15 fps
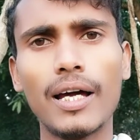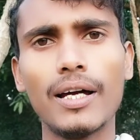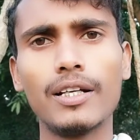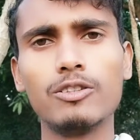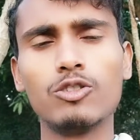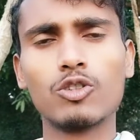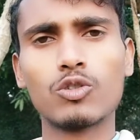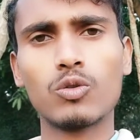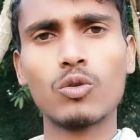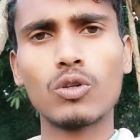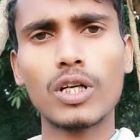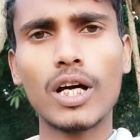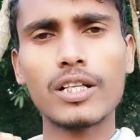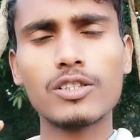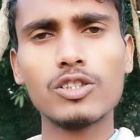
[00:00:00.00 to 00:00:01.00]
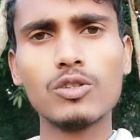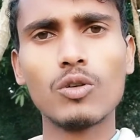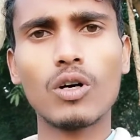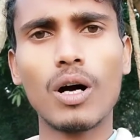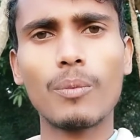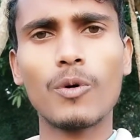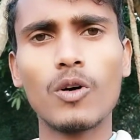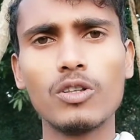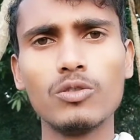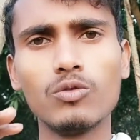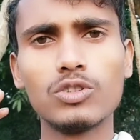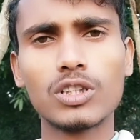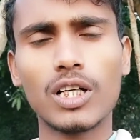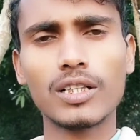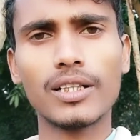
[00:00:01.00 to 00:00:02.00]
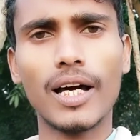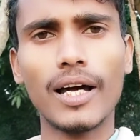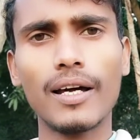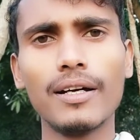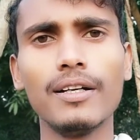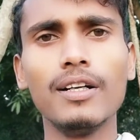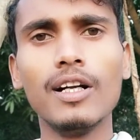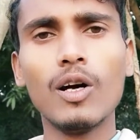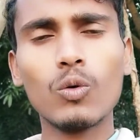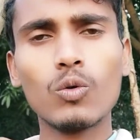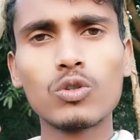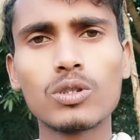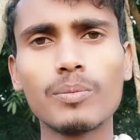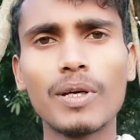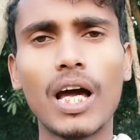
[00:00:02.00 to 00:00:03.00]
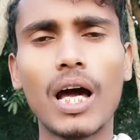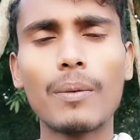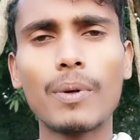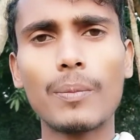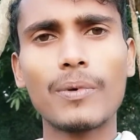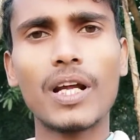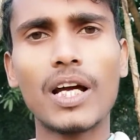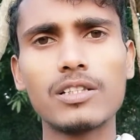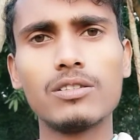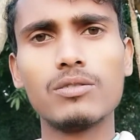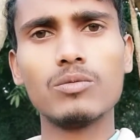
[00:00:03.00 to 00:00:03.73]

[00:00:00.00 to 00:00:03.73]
है जो छोटा जियो का फोन यूज करता है उसमें आप अपना